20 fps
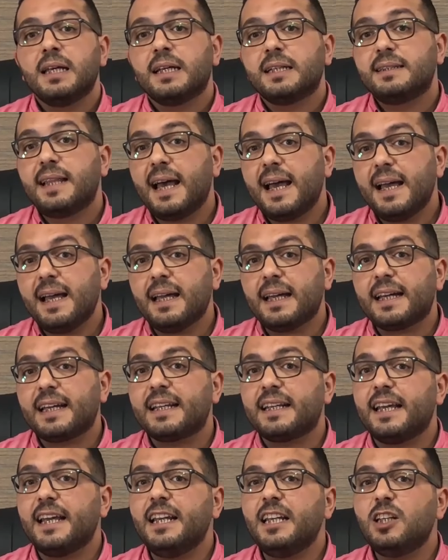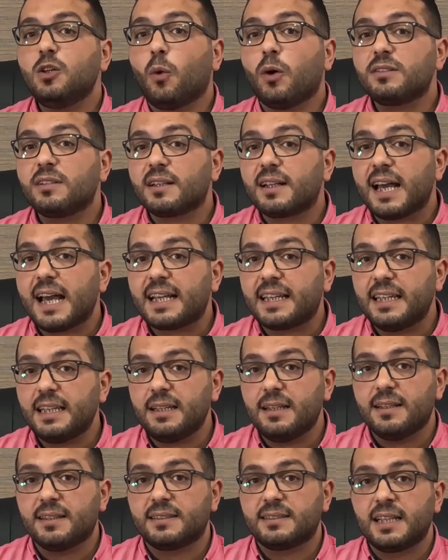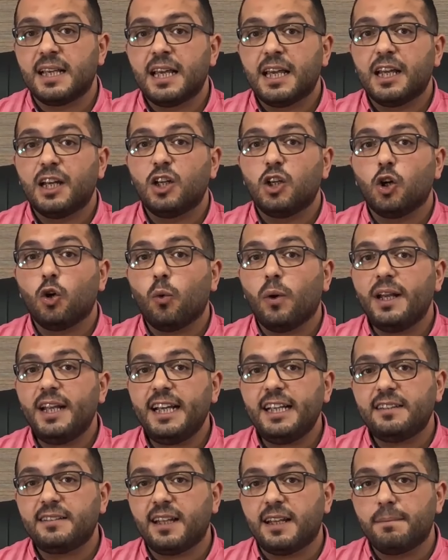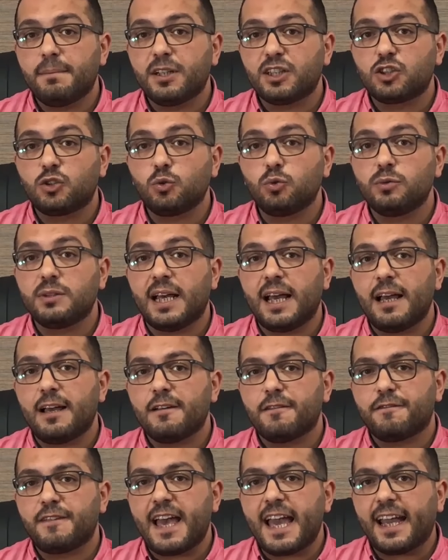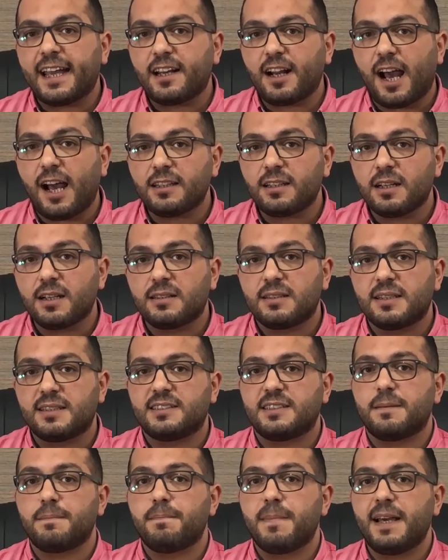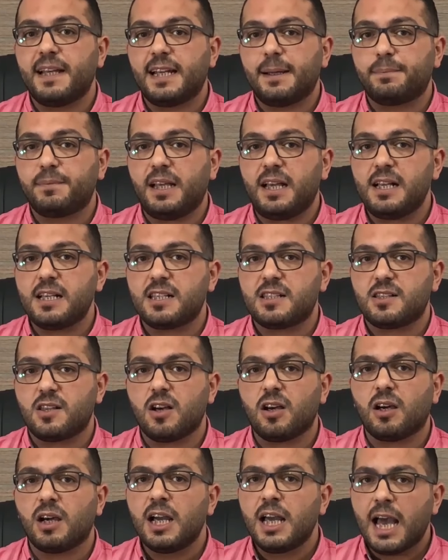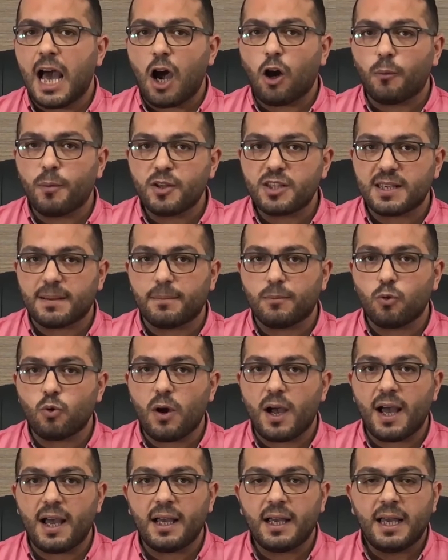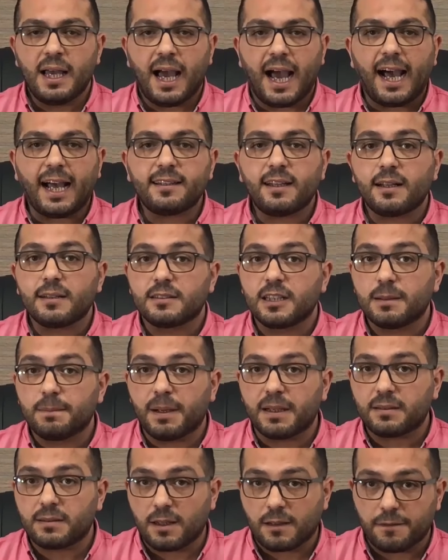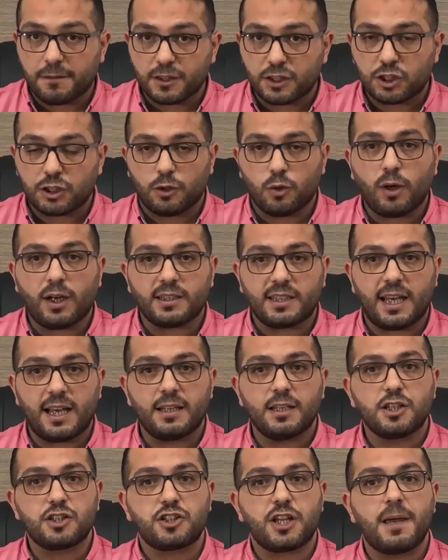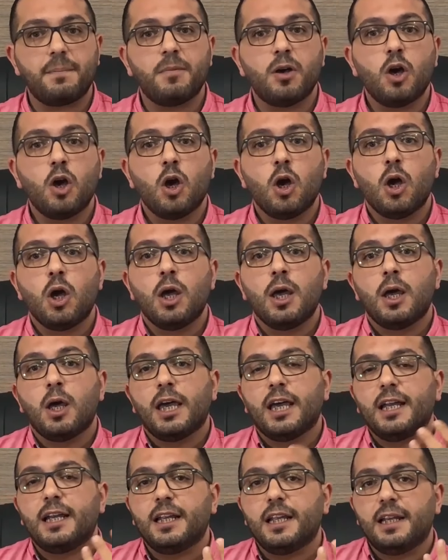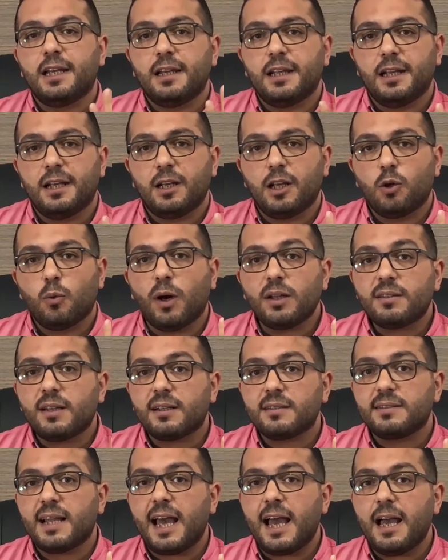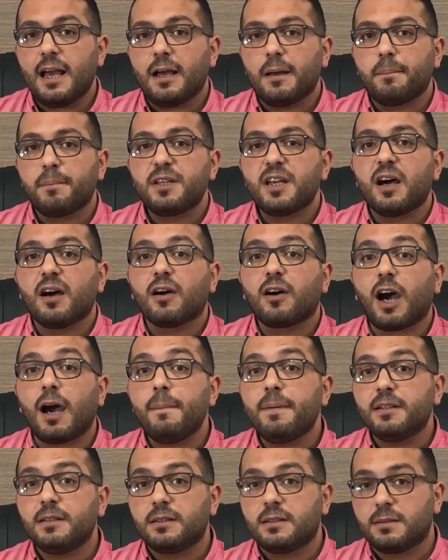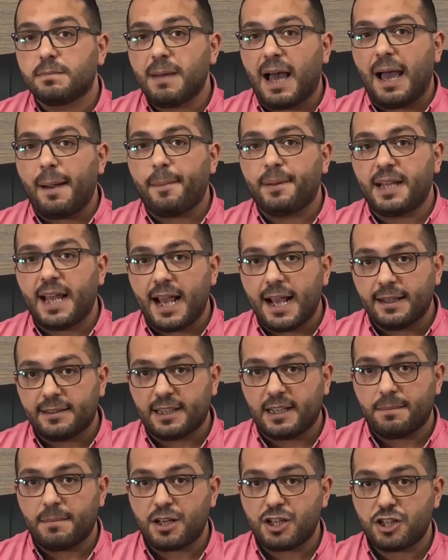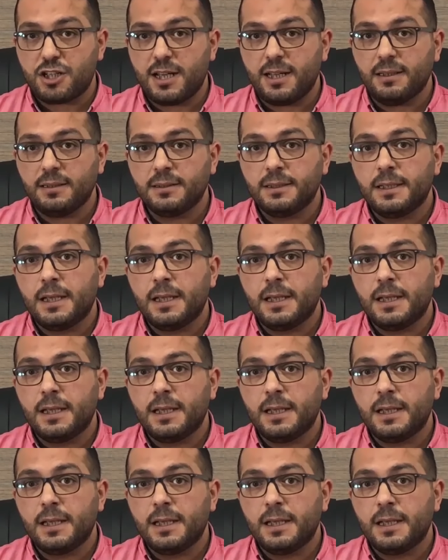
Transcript: ده غير ان وتر اكيلس اللي هو الحته المشدوده في اخر عضله السمانه بتاع الساق او بيسموها عضله البطه في لغه اهل الشام ال- ال- ال- الوتر ده بينقبض مع بدايه المشيه